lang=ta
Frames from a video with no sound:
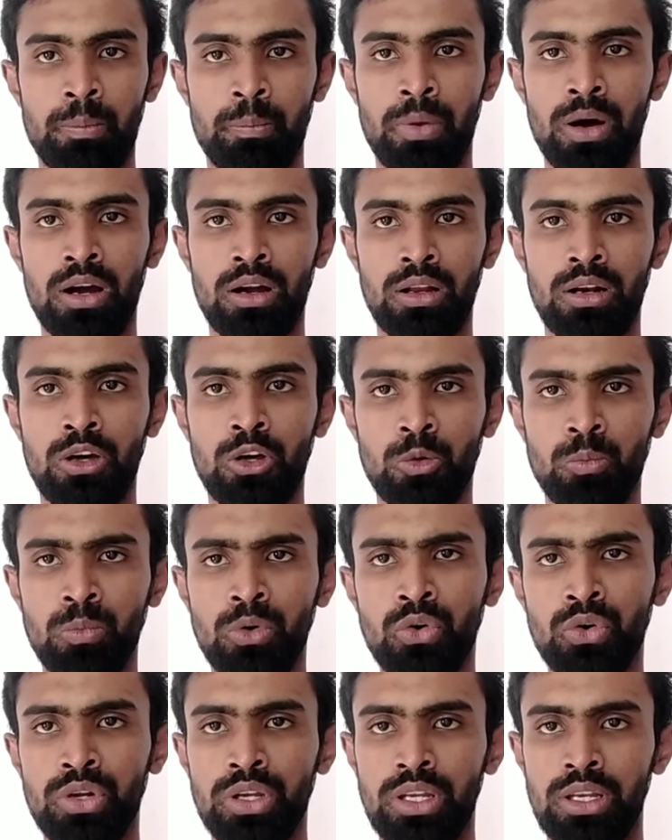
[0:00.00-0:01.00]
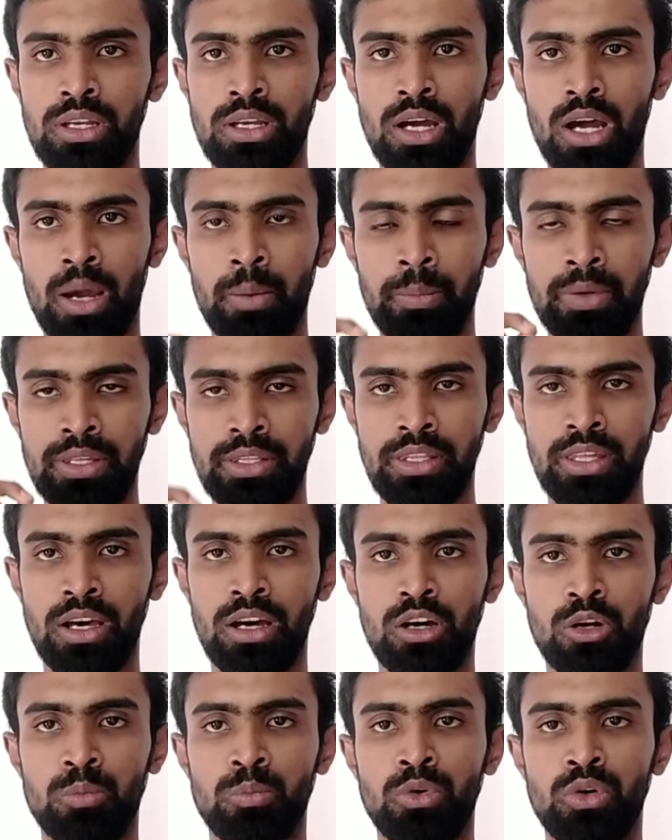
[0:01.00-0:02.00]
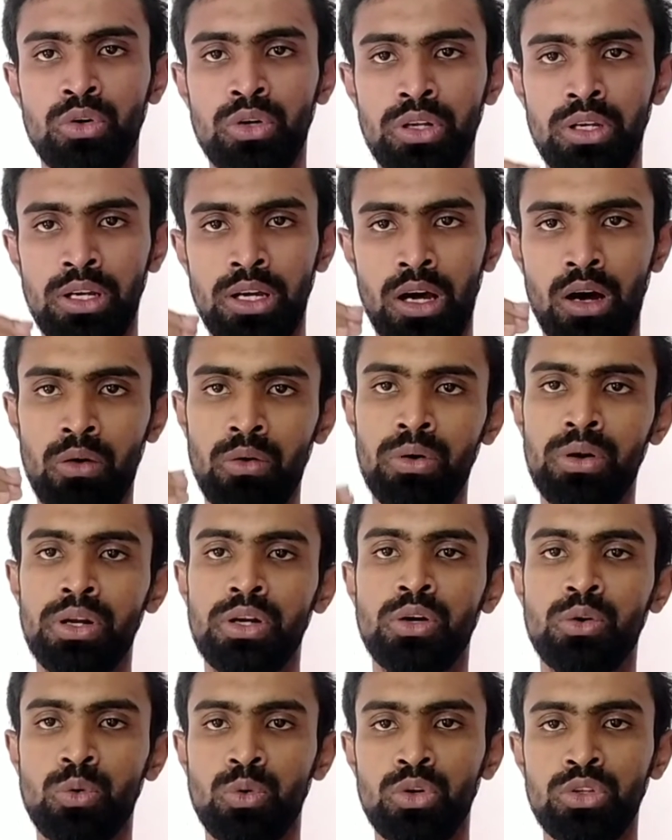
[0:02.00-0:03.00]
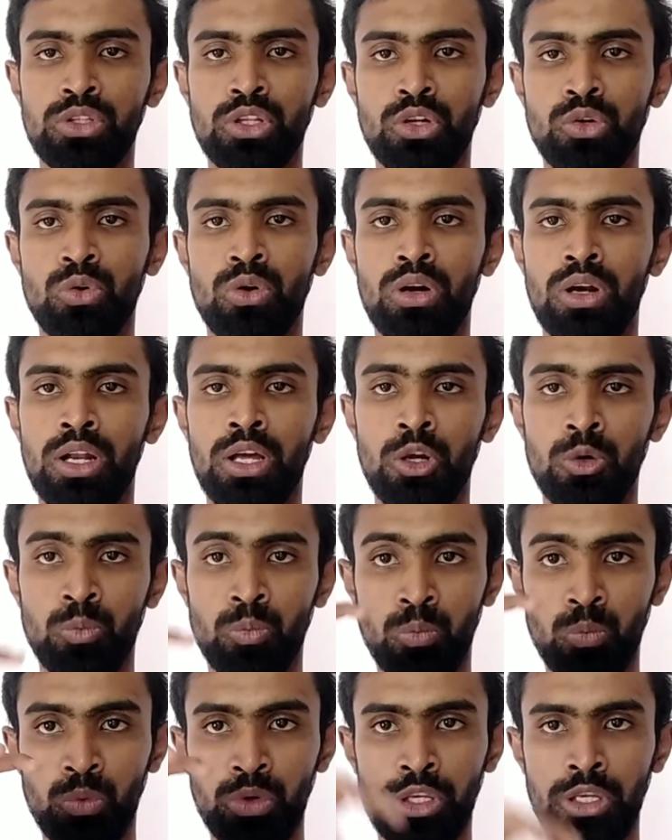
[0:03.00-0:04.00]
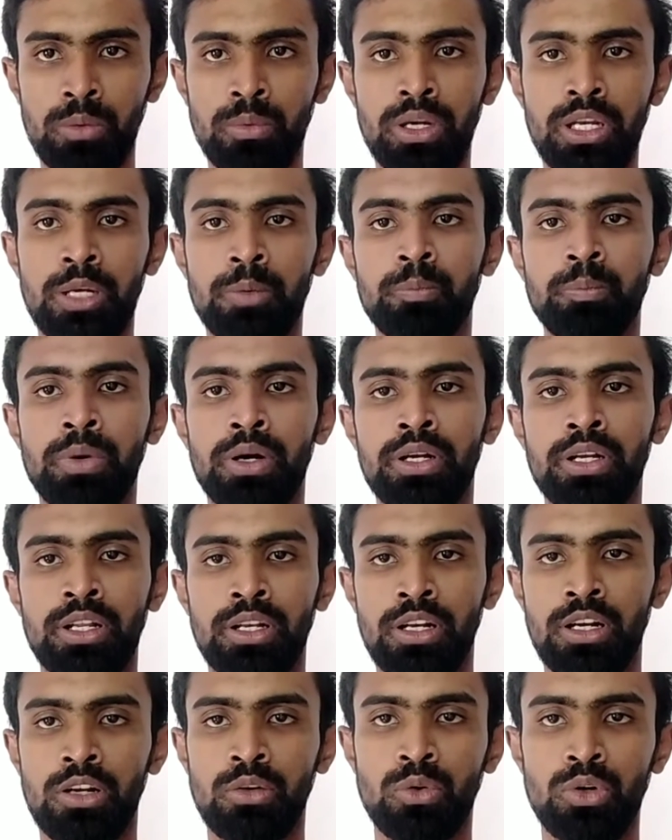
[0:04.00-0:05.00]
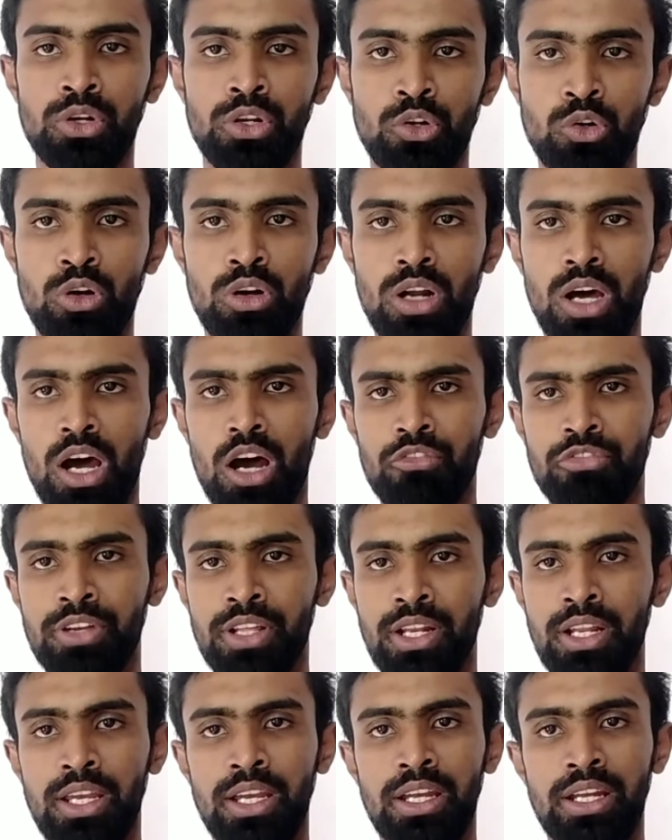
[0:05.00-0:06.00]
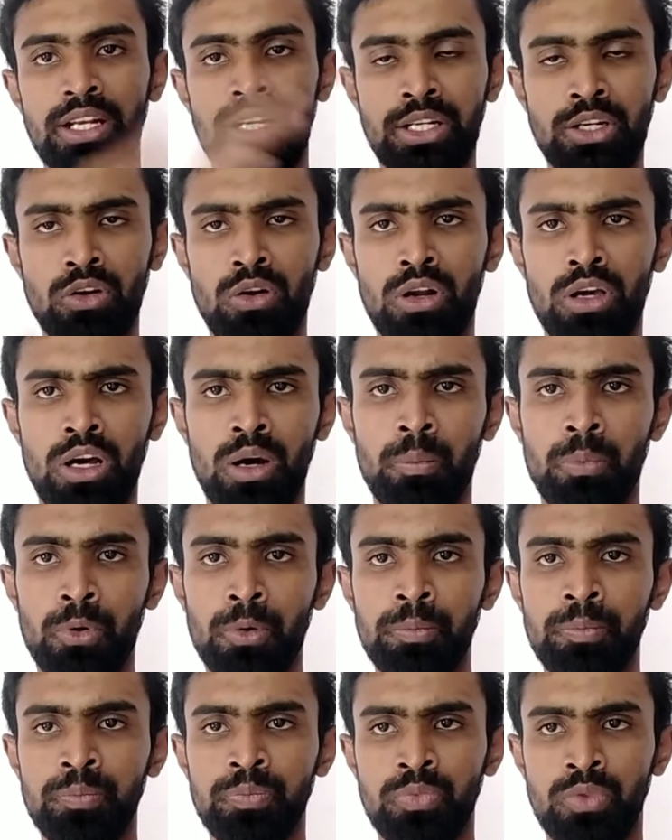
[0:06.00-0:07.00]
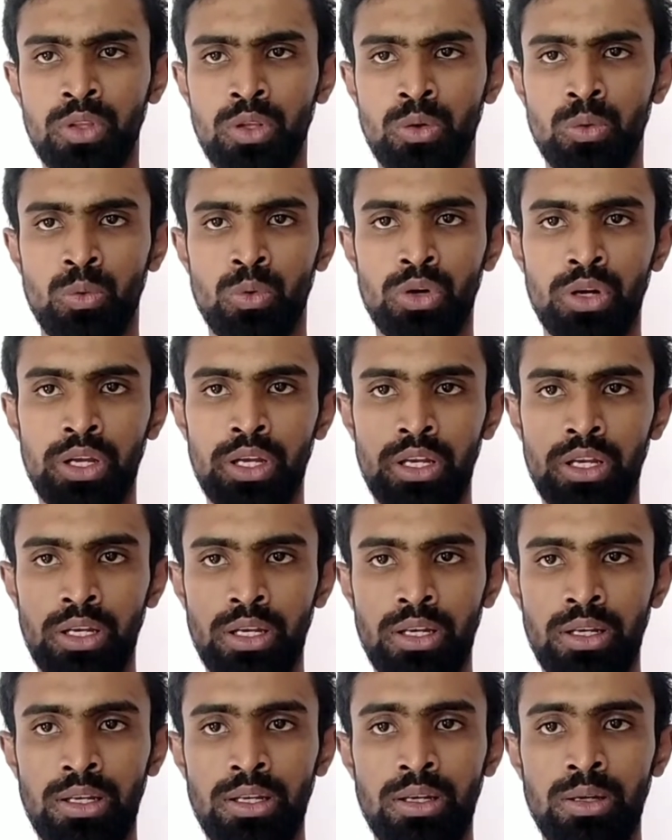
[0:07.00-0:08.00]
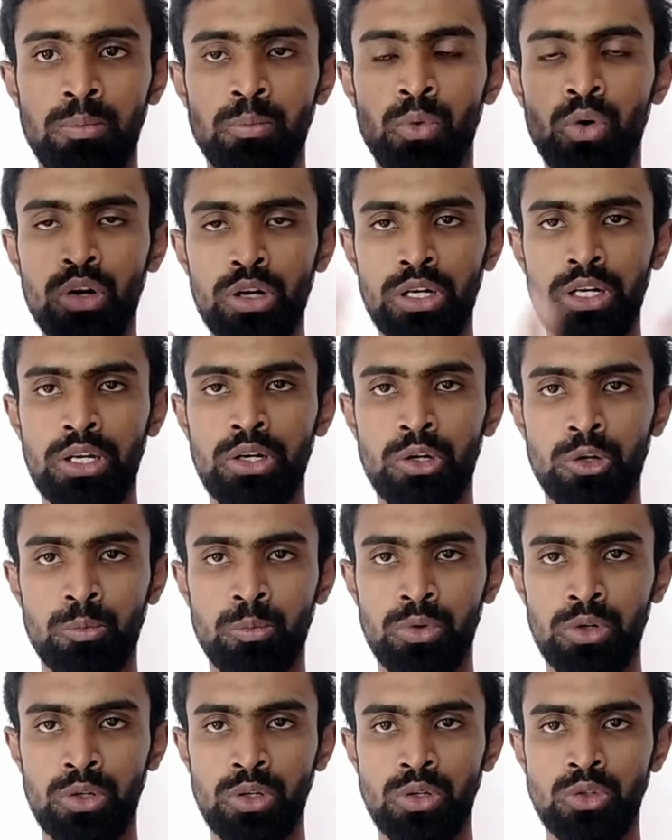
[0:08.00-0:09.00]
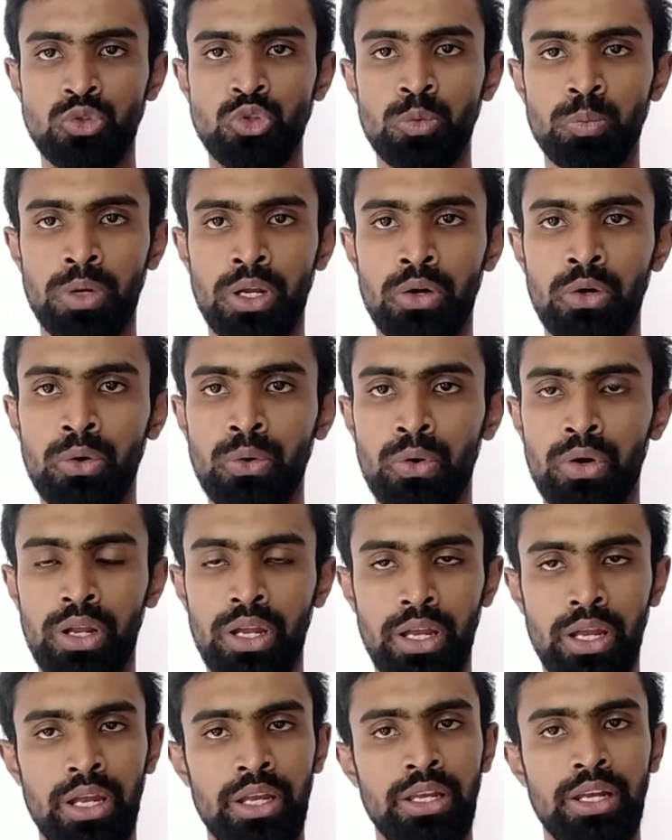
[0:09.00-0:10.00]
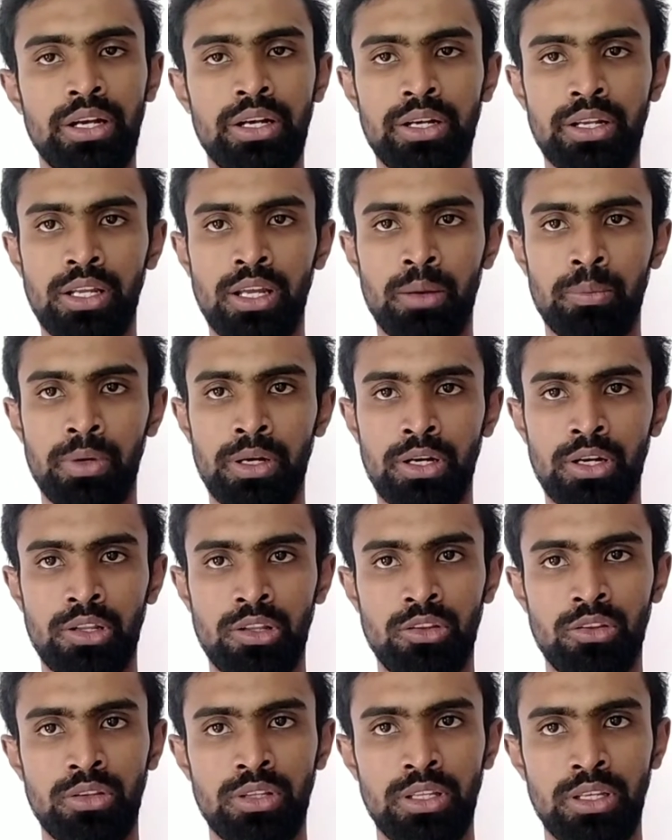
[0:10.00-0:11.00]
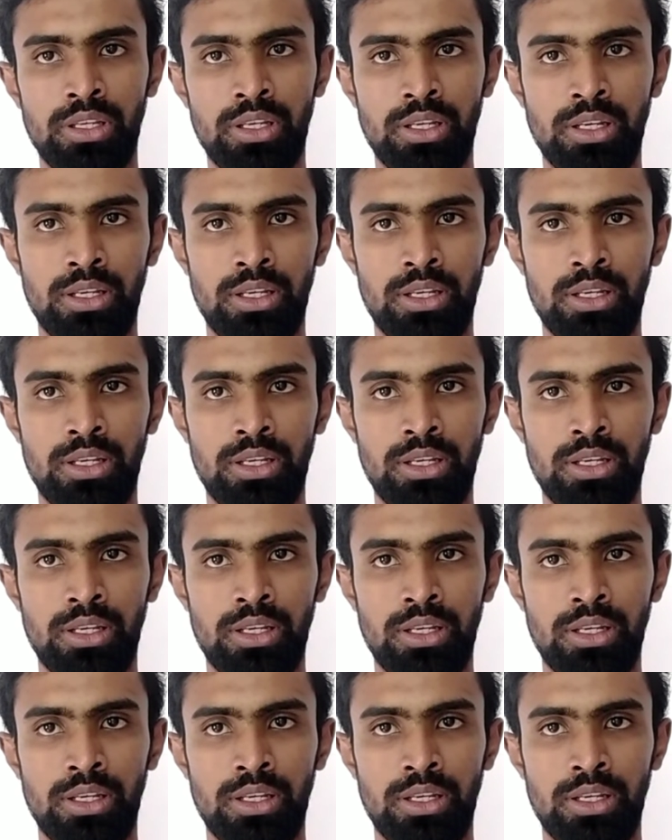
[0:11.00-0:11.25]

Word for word: பார்க்கலாம் ரொம்ப ஒரு அமைதியாக ரொம்ப ஒரு அவருக்கு கொடுத்த ரோலில் முக்கியமாக இம்பார்ட்டண்ட்டான ஒரு ரோல் ஆஃப்டர் இன்ட்ரோலுக்கு அப்புறம் ஒரு போட்டில் ரொம்ப சூப்பராகவே ஒரு என்ட்ரி அப்படின்றது வந்து